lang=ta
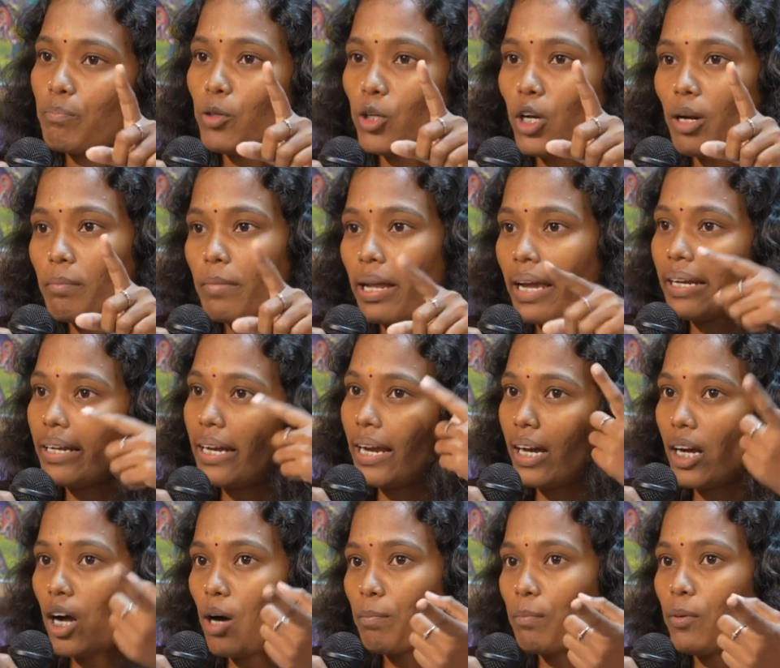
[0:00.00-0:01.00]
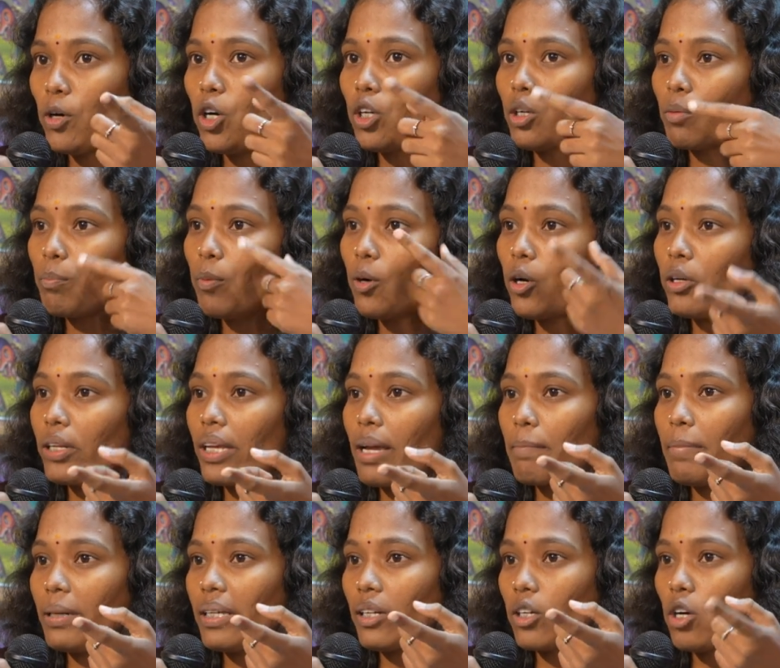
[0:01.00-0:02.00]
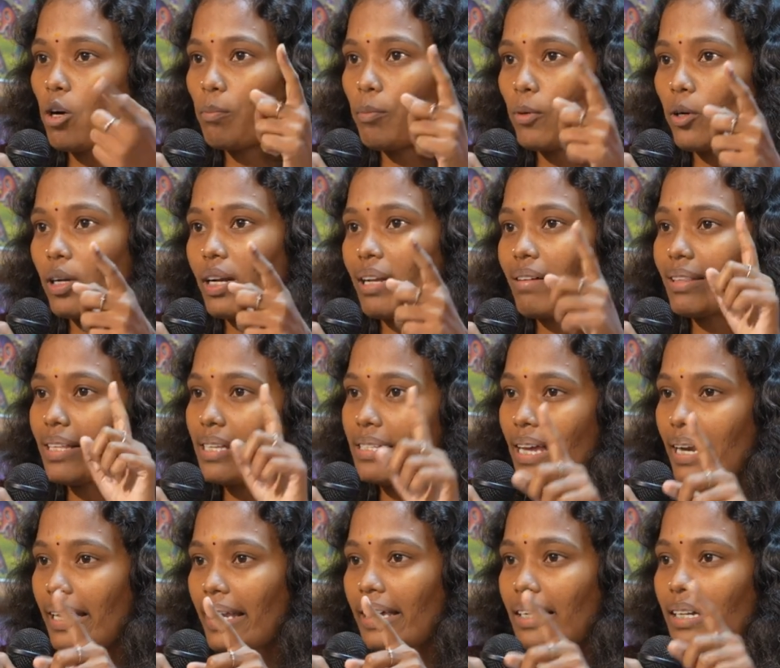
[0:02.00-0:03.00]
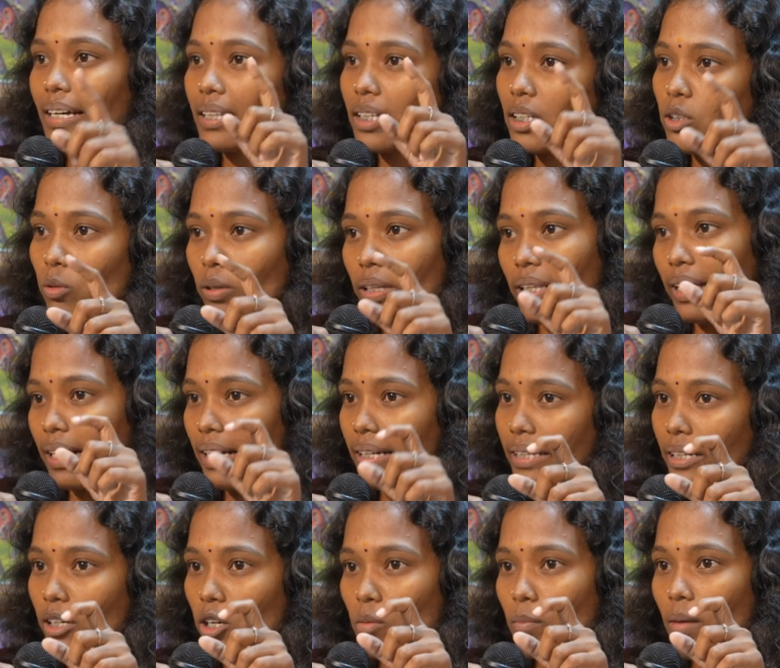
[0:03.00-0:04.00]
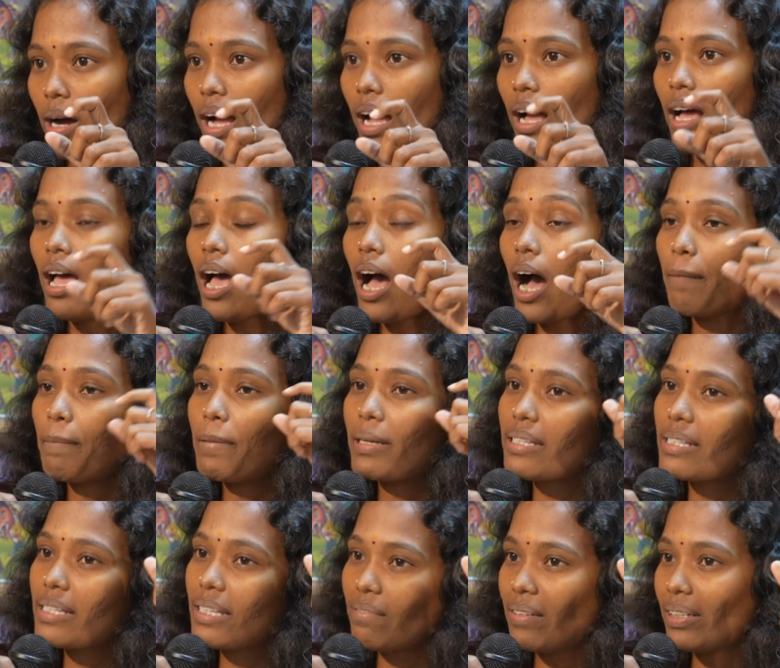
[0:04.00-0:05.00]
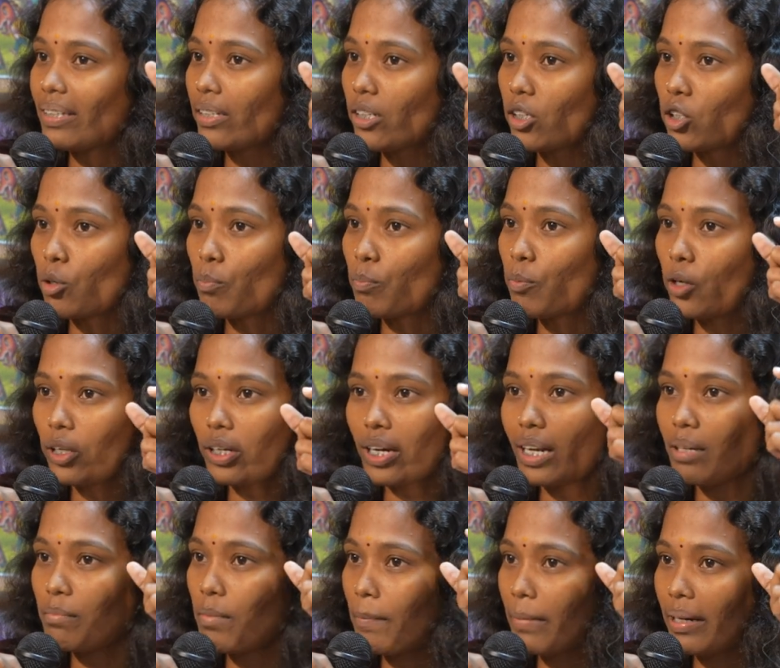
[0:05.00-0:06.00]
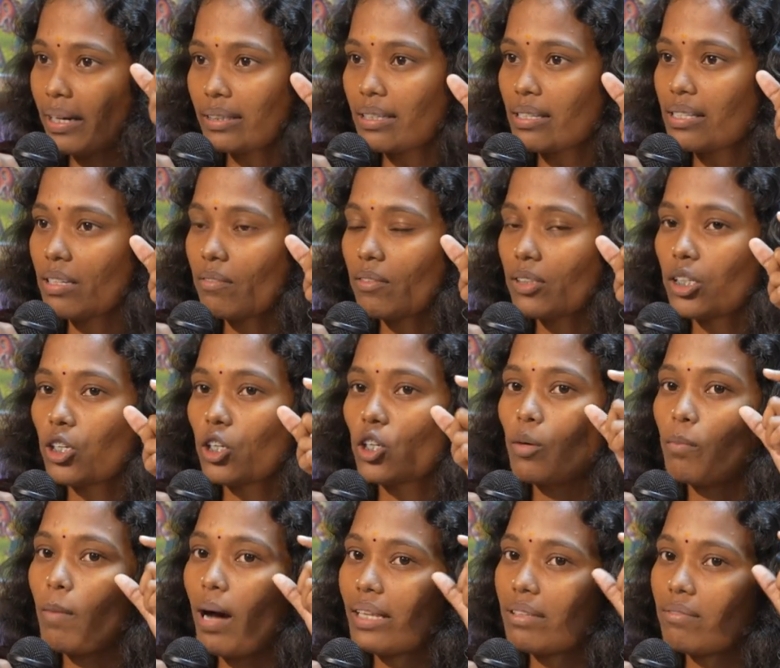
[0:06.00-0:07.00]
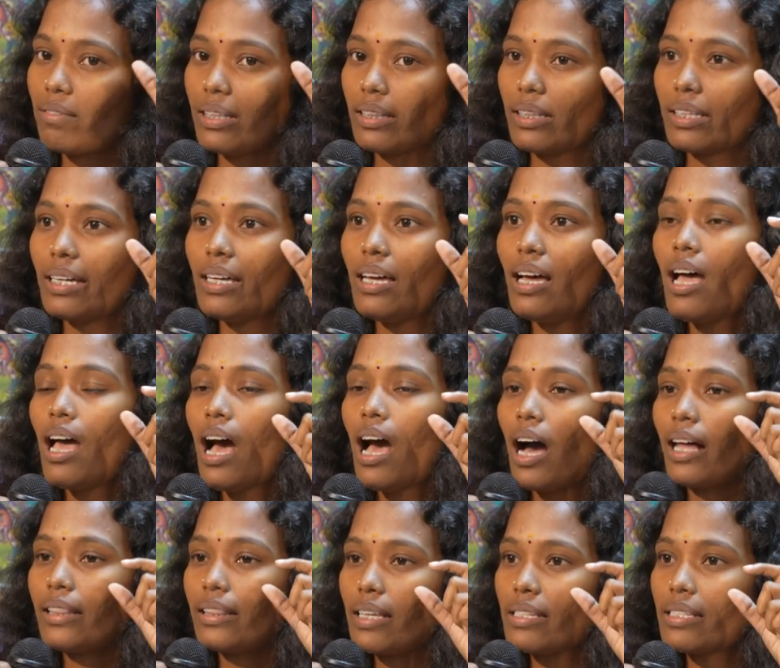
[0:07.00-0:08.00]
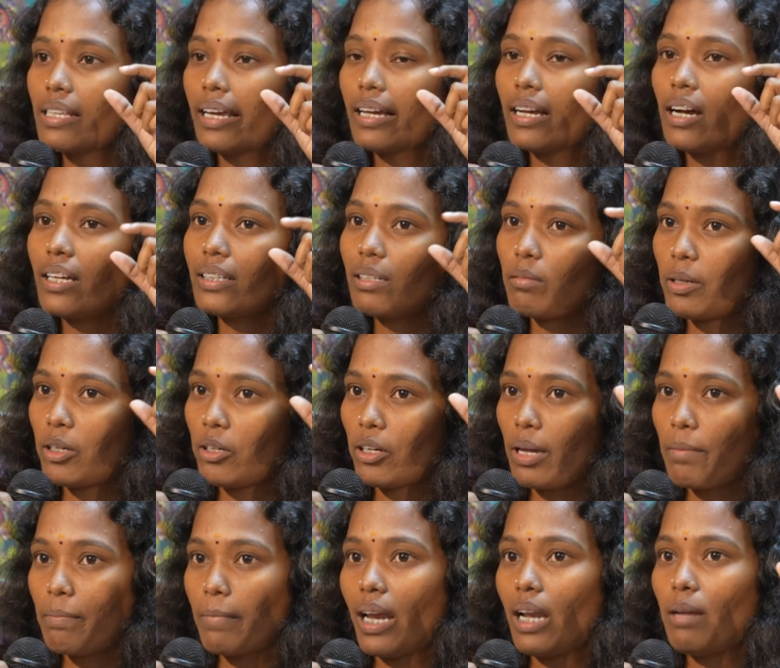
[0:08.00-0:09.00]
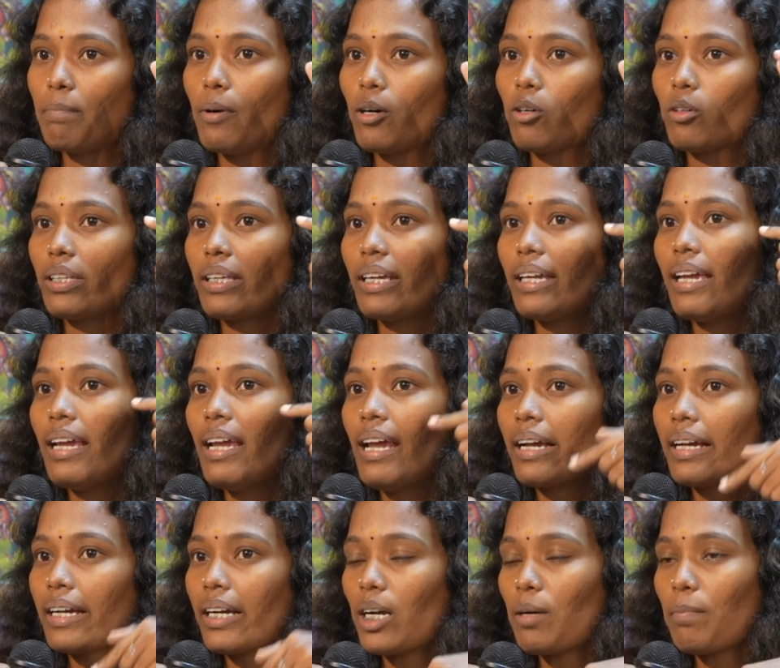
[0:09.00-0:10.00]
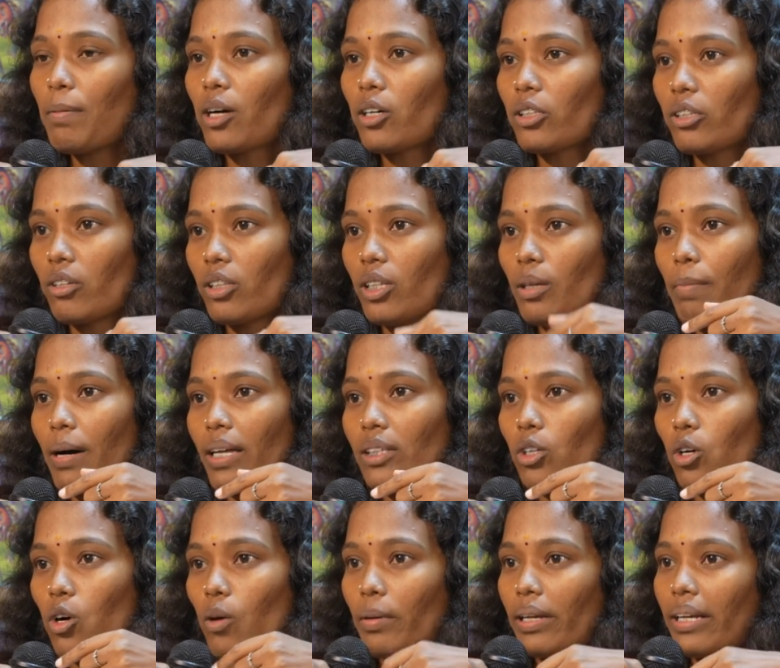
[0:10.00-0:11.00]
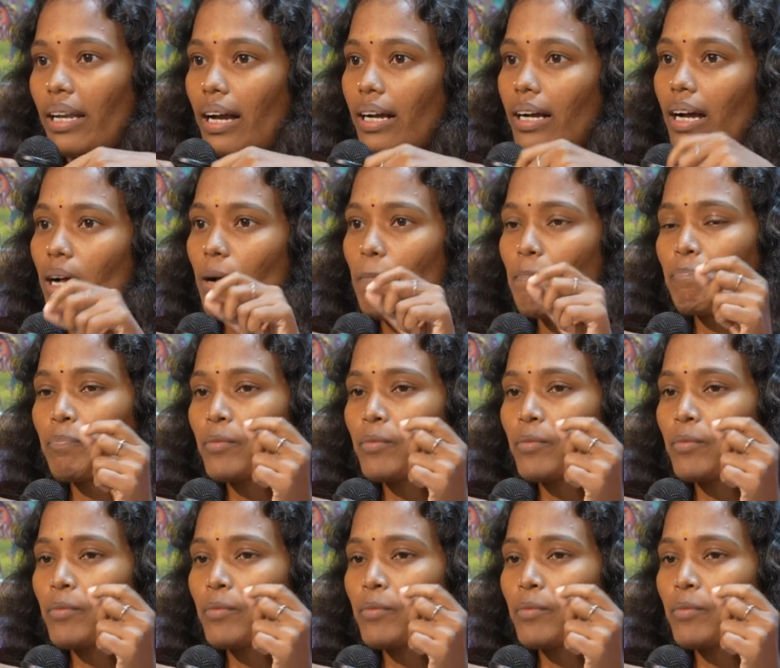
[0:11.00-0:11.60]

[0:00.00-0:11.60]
புறம்னா என்னென்னாக்கா போர் போர் எப்படி இருக்கும் போரில் வந்து சண்டைகள் இருந்து குருதிகள் இருக்குமா அப்போ அது சிவந்து இருக்கும் போர்க்களம் அப்படிங்கிறது சிவந்து இருக்கும் அது வந்து அந்த செங்காந்தல்மனுடைய மேல் பகுதி கீழ்ப்பகுதி வந்து பார்த்தோம் அப்படின்னாக்கா